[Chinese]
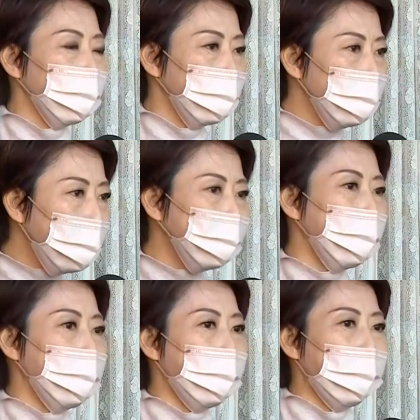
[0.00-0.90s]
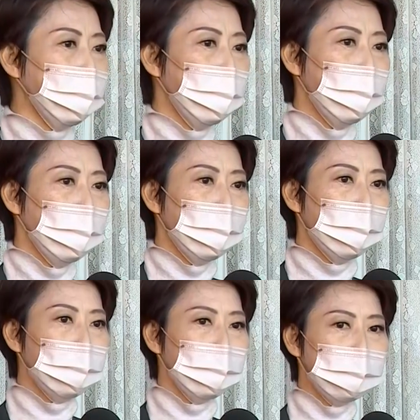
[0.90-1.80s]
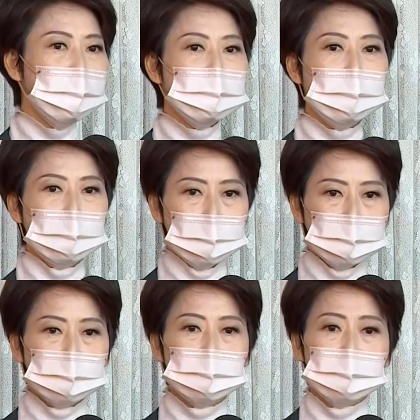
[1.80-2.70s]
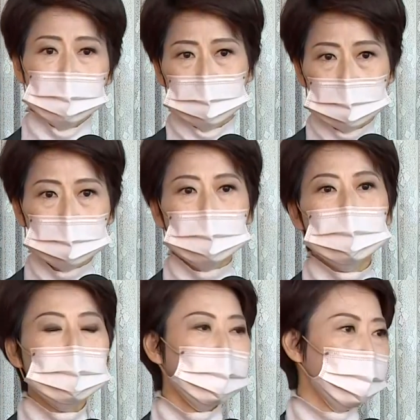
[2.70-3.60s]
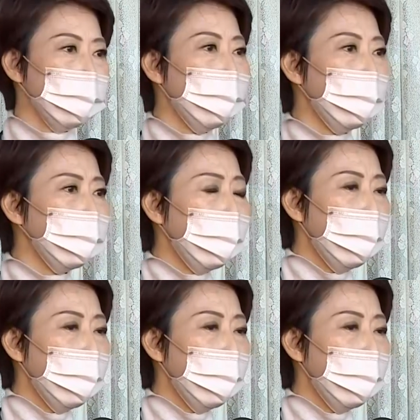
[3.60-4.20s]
我就在讲嘛，呃，我今天在脸书写得很清楚说，